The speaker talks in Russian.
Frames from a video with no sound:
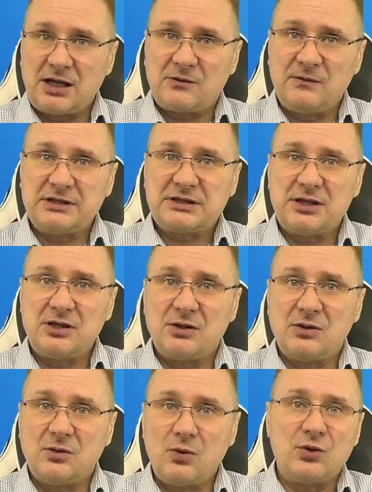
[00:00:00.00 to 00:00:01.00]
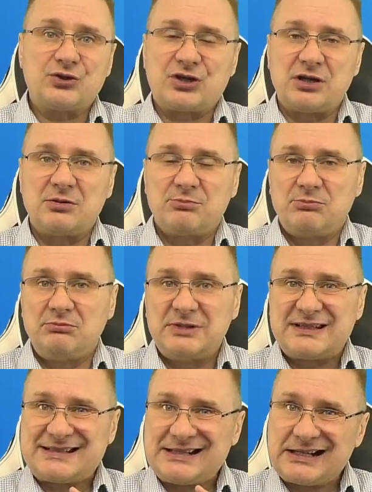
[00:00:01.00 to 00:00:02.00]
этой очень
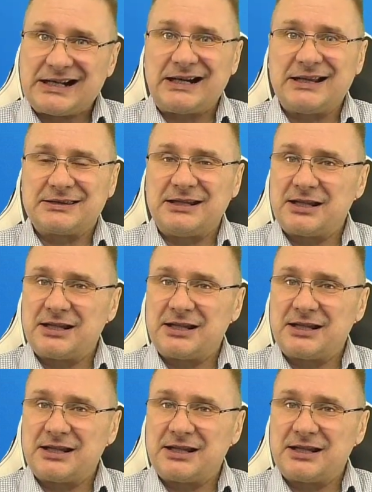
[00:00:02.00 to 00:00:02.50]
секретные